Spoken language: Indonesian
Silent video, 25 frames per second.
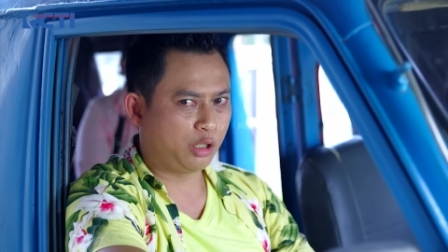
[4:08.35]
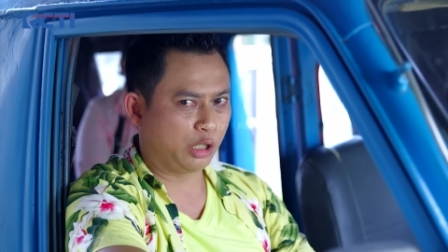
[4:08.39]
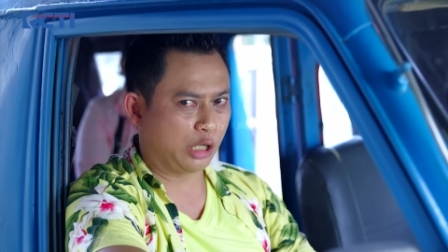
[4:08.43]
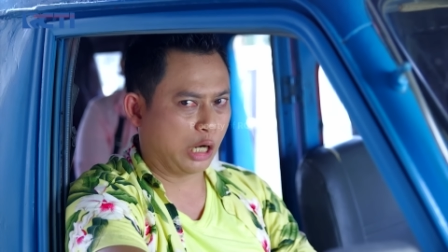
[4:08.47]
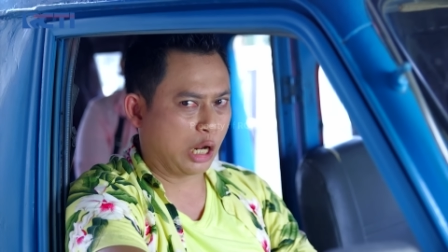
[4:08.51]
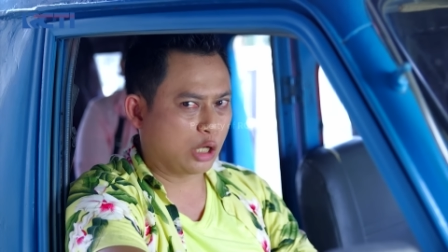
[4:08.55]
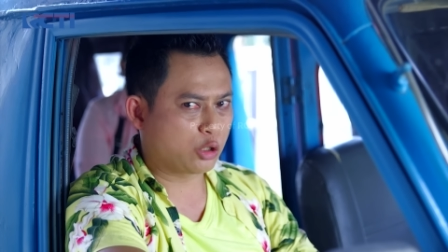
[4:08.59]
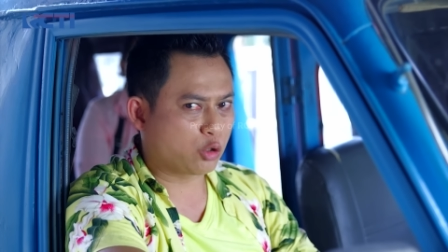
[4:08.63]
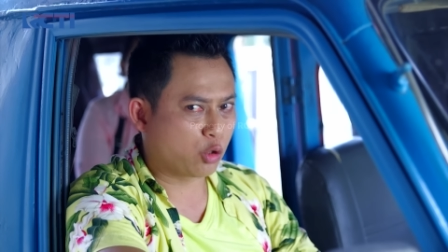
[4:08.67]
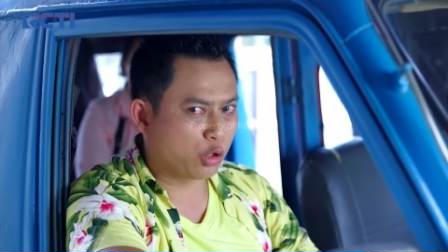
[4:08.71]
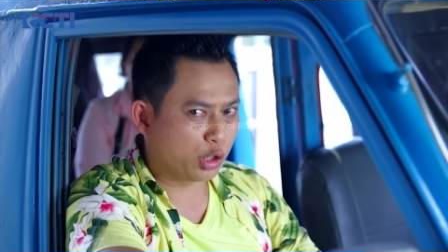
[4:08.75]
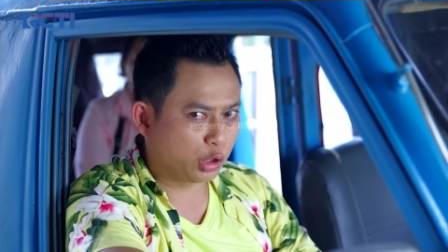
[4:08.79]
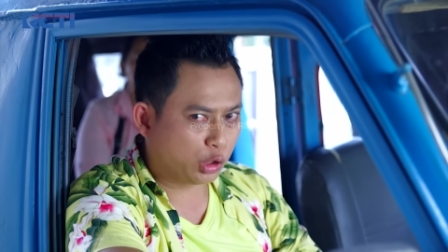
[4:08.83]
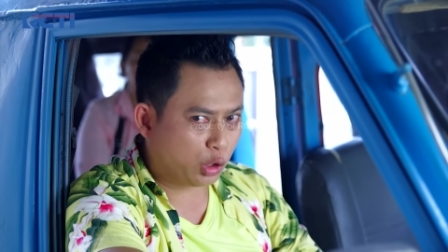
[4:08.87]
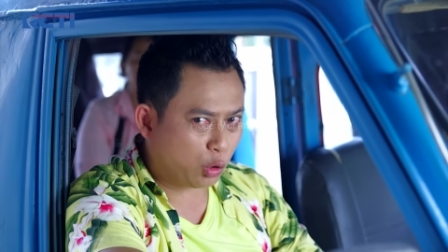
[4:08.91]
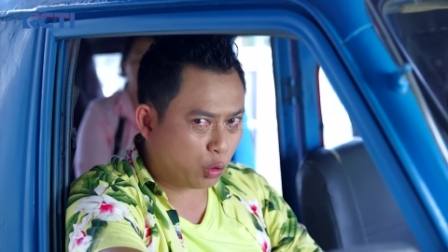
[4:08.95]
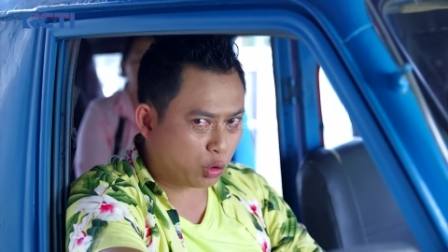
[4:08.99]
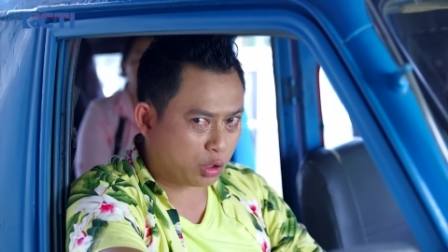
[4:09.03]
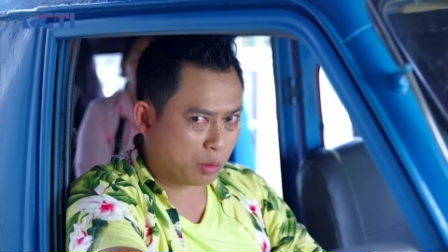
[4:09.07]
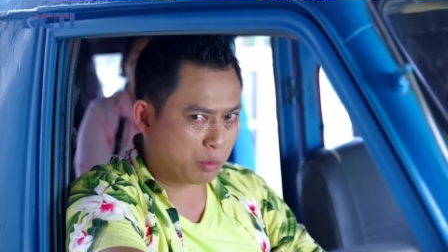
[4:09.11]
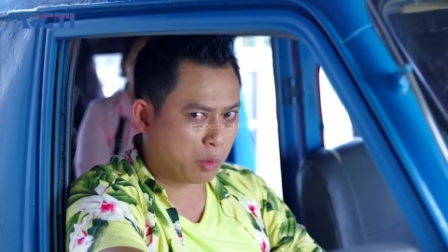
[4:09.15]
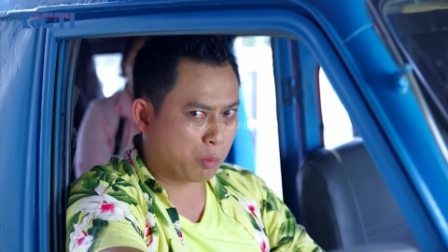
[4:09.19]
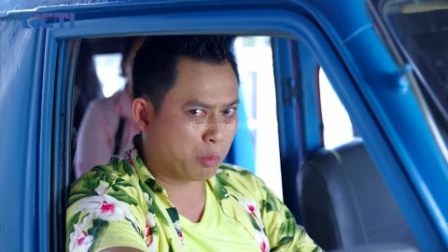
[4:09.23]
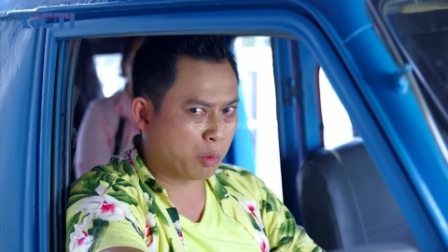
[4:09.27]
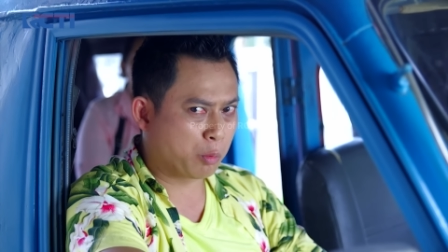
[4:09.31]
dikelaksonin
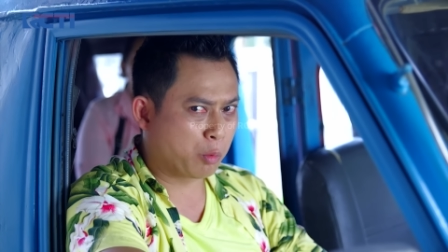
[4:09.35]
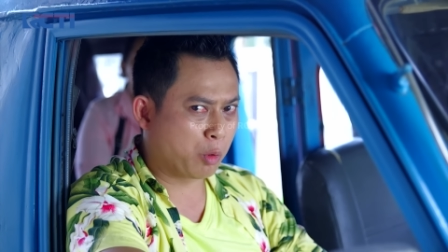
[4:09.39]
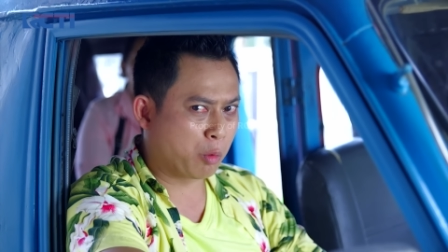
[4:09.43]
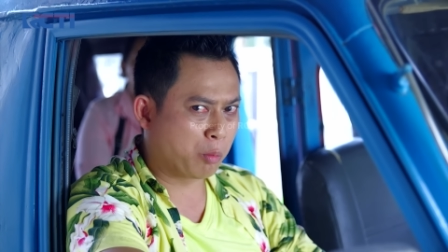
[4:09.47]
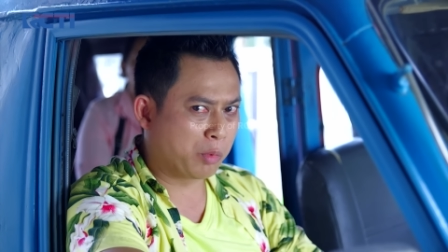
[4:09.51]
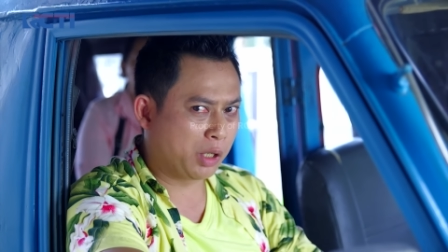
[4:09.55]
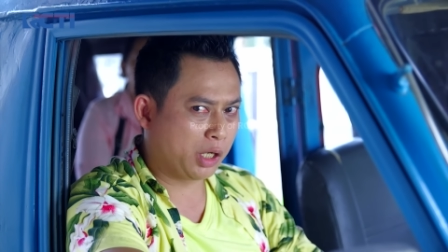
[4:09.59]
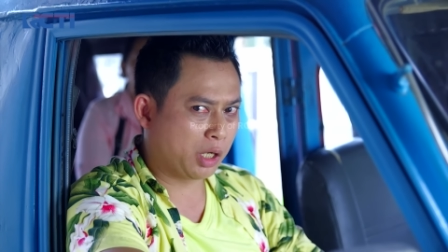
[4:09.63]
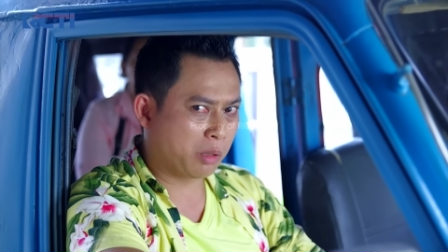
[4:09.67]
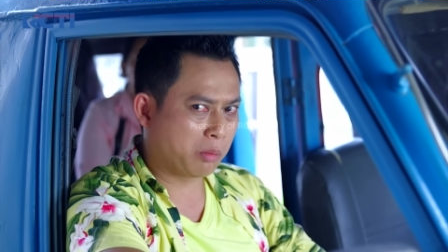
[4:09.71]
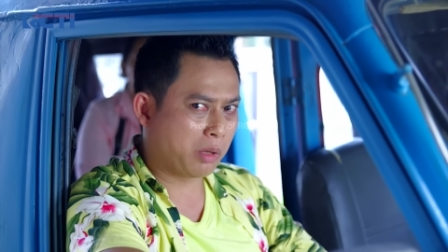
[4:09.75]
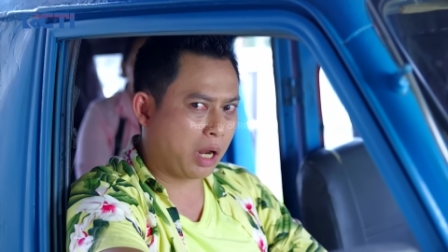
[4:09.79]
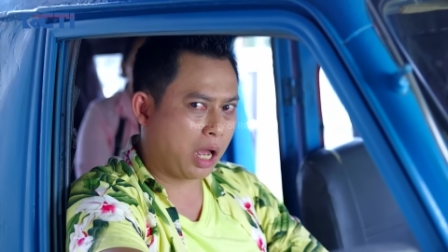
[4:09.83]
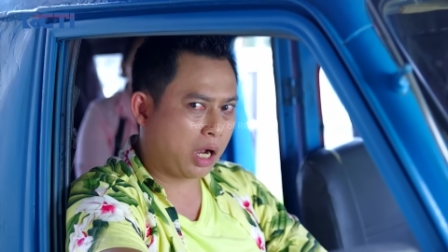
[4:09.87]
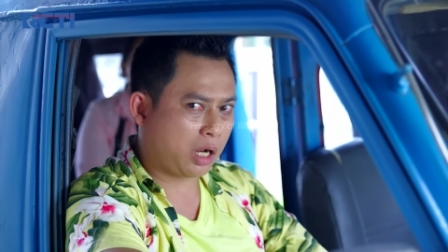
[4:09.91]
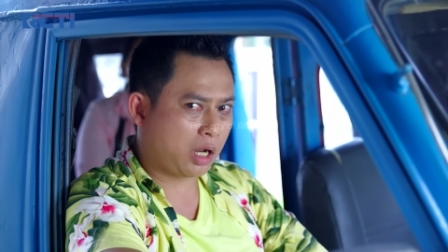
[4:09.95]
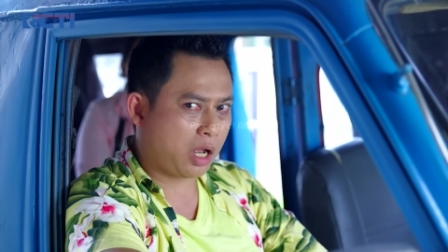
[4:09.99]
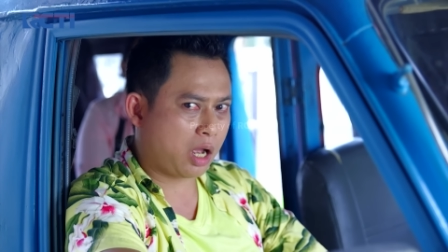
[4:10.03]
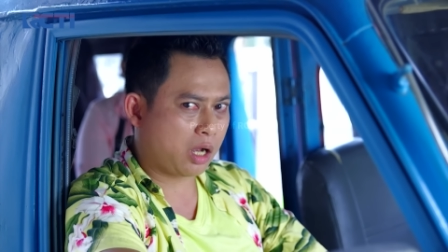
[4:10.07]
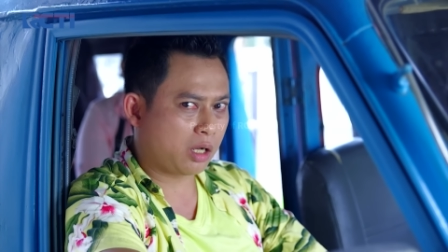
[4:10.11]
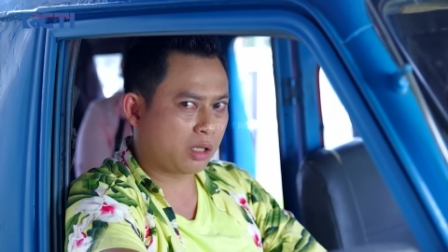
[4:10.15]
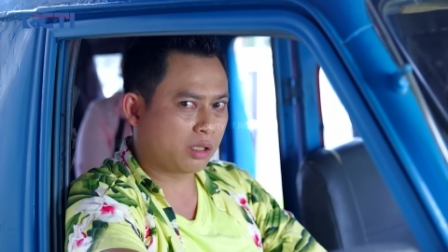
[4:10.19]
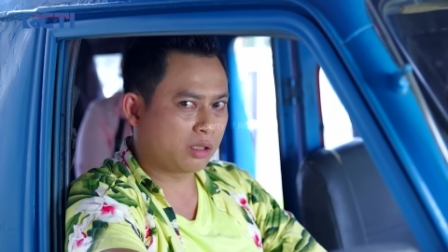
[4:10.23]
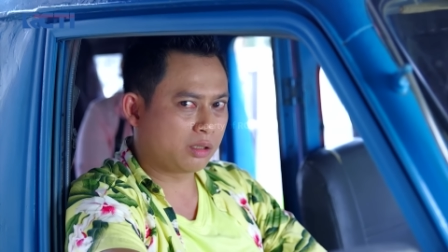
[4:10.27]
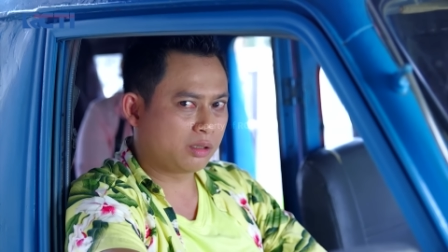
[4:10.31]
terus sama mobil-mobil yang
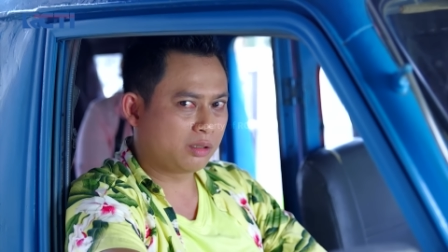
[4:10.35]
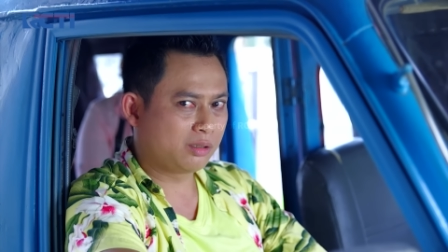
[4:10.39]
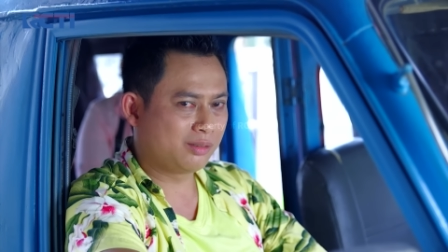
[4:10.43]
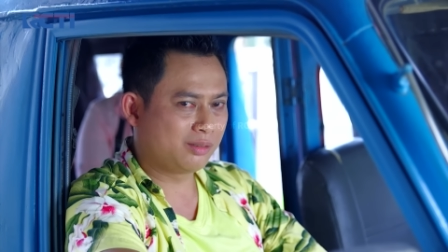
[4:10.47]
belakang